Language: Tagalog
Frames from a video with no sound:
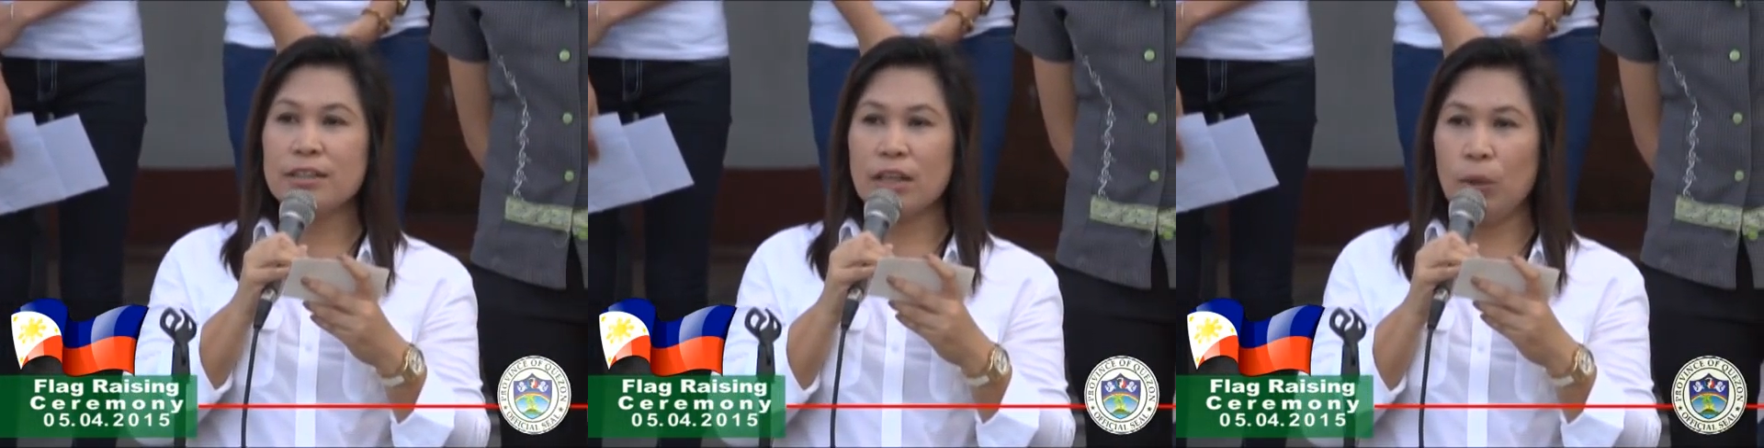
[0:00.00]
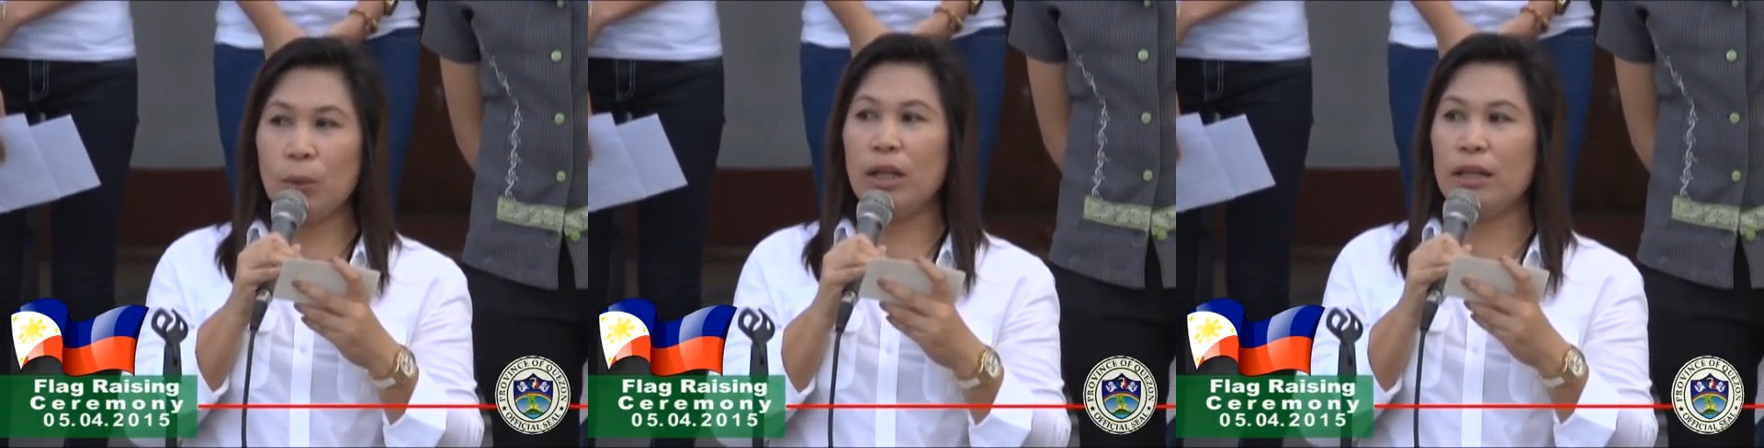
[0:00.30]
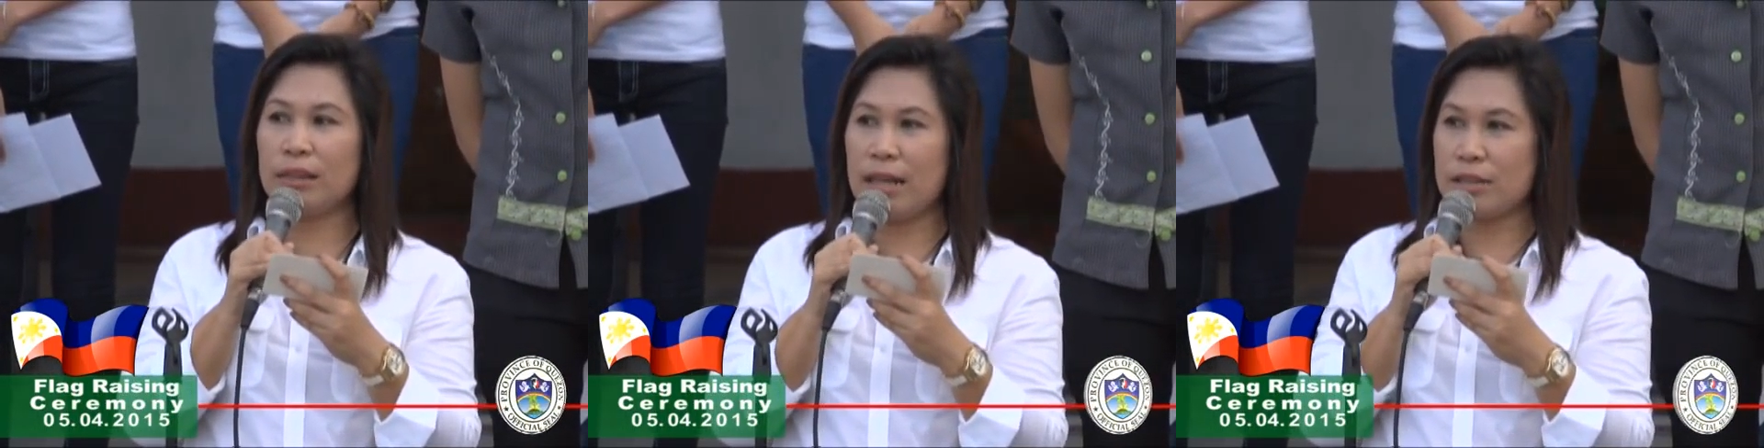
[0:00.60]
sa local
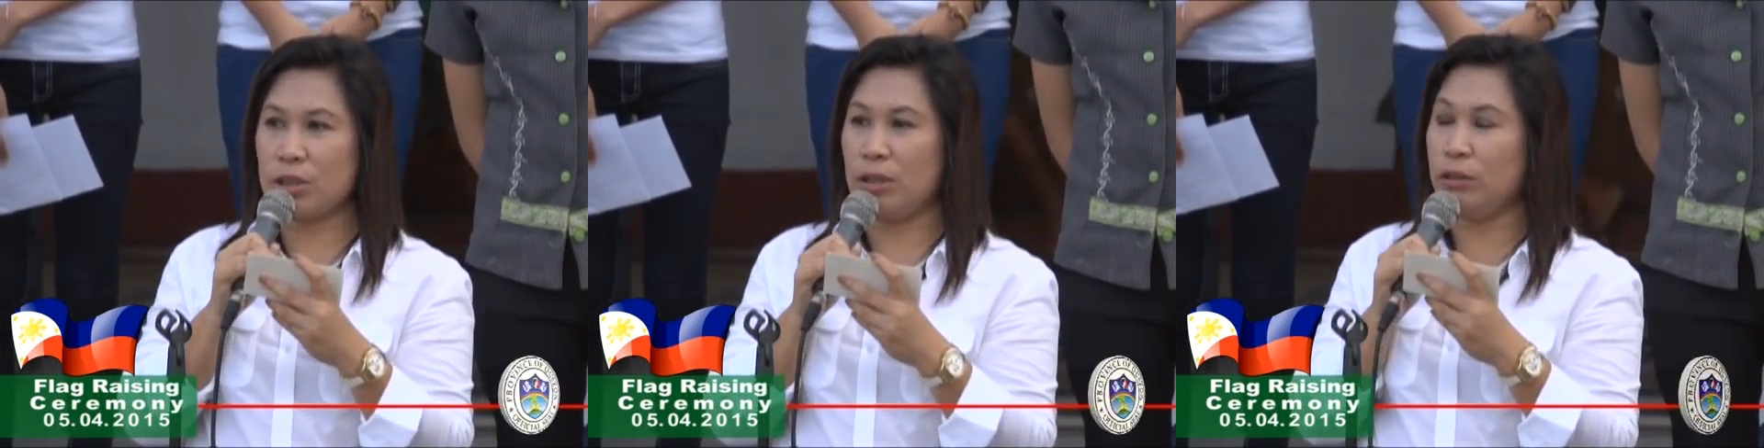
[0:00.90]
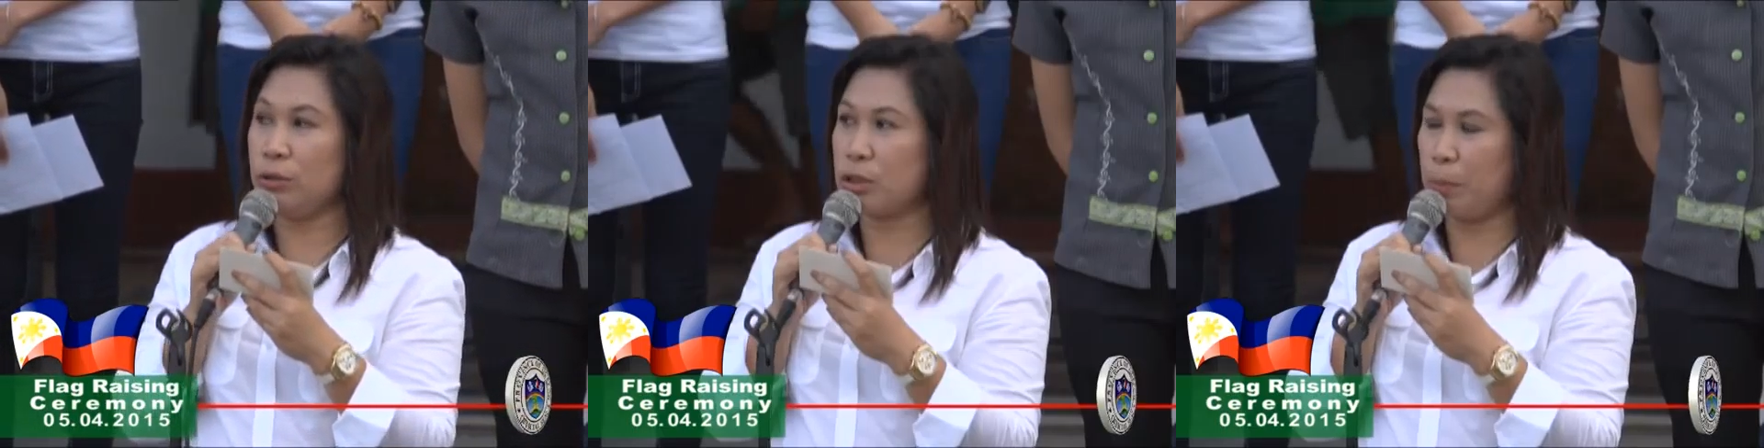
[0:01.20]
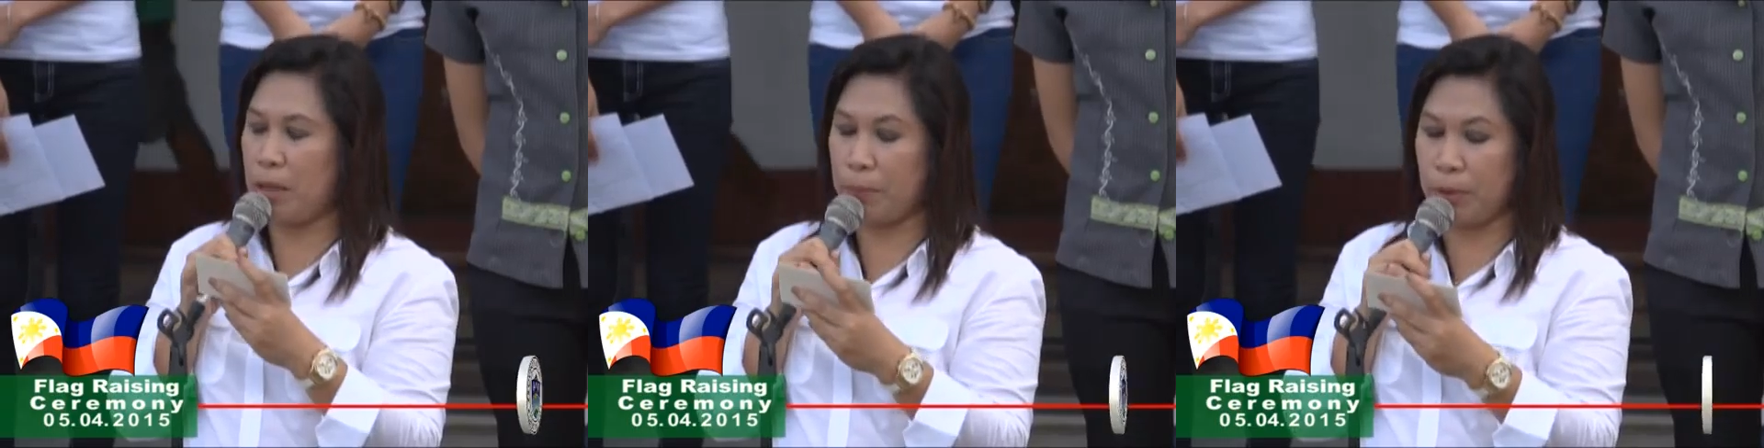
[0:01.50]
at national
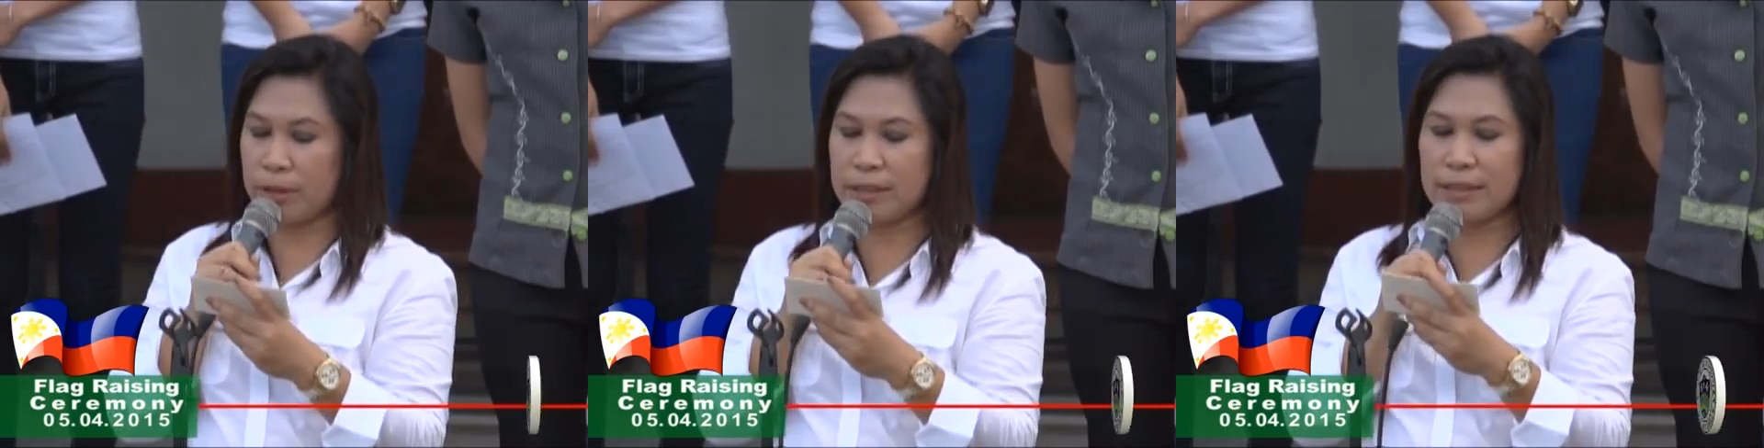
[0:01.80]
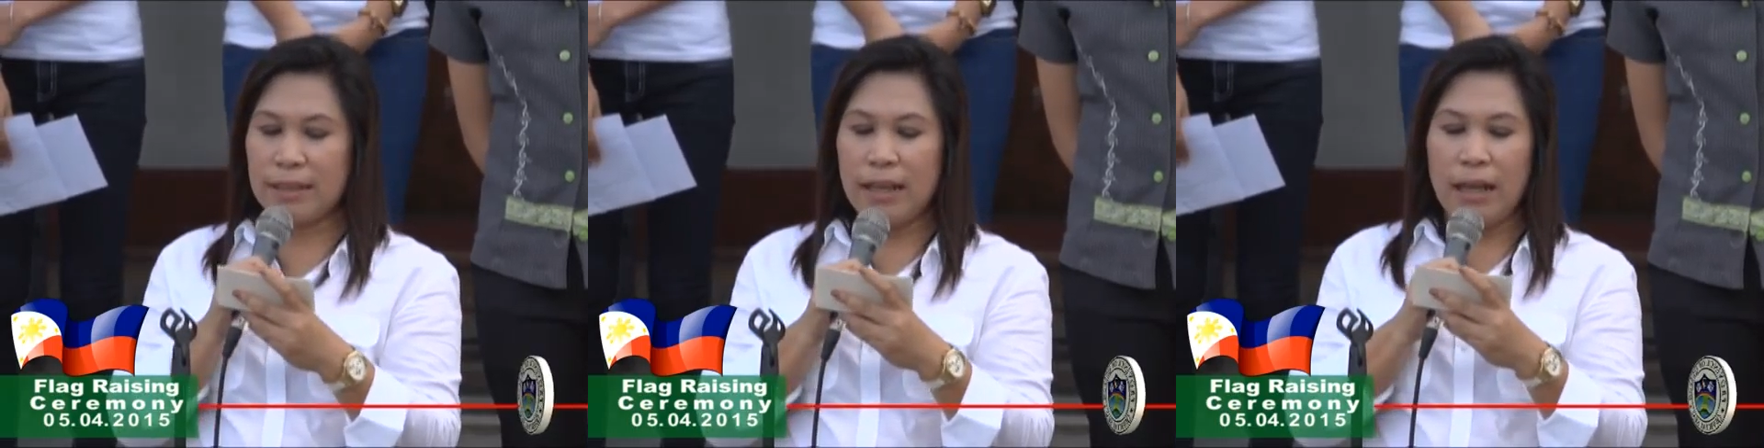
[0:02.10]
newspapers.